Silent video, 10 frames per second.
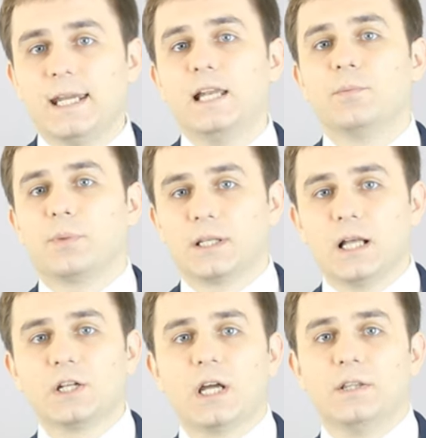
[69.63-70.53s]
или
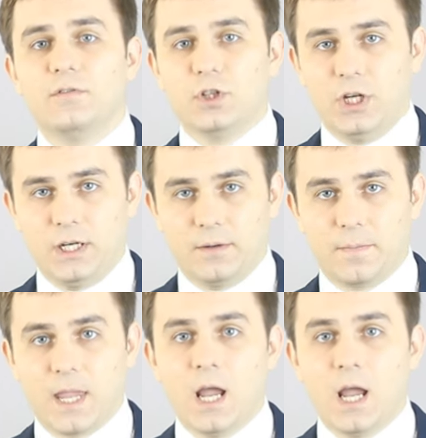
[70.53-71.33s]
продолжать движение,